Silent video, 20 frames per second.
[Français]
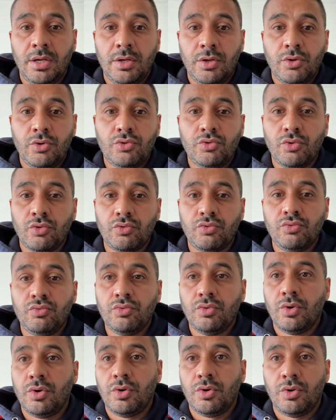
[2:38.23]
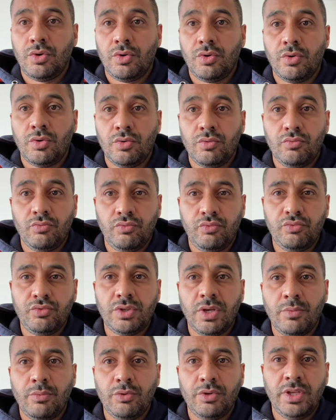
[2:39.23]
Surtout, vous
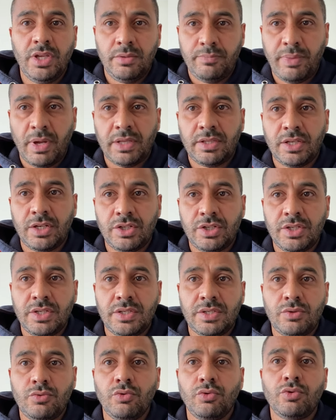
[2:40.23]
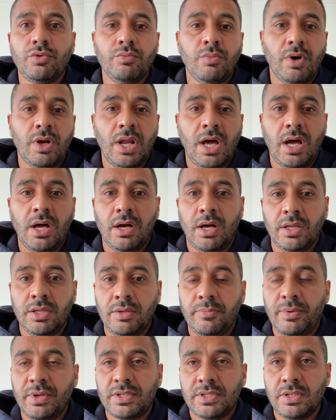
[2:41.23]
abonner et partager ce document-là à des
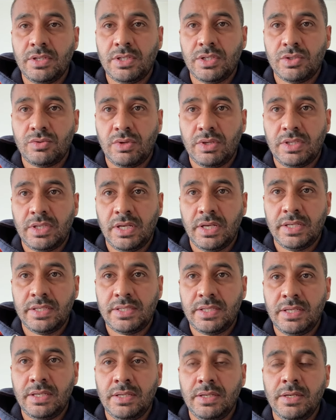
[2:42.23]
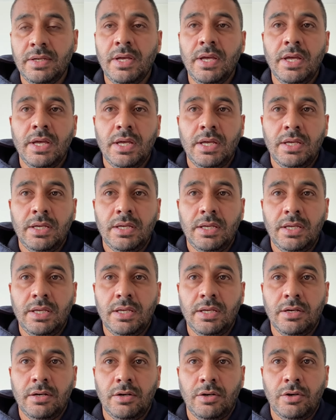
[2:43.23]
personnes qui sont intéressées. Et
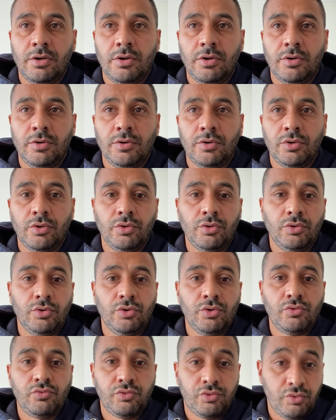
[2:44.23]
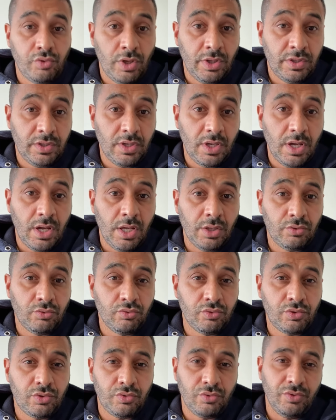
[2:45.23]
euh, je vous souhaite à
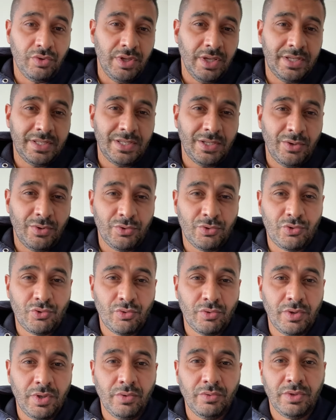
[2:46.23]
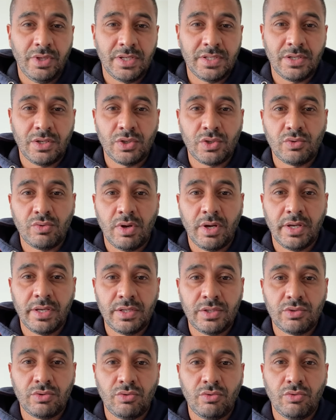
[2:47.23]
tous une excellente journée ou une excellente soirée
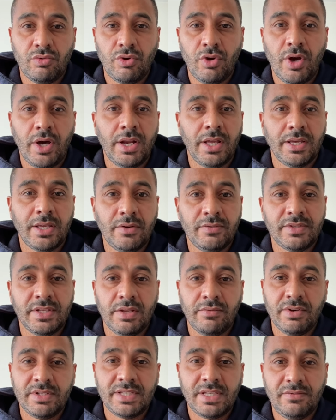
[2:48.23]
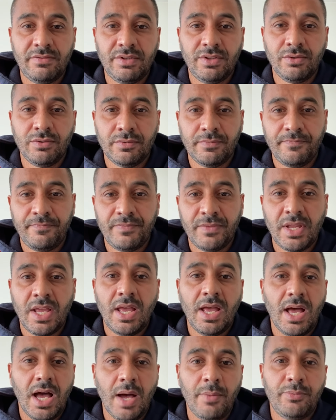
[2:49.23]
selon l'heure à laquelle vous allez voir cette vidéo.
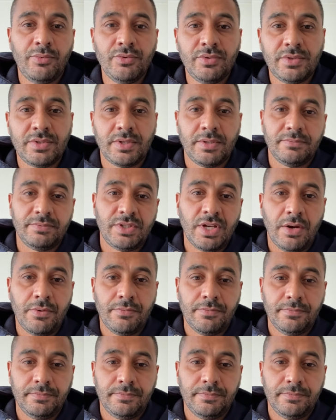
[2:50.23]
A plus, ciao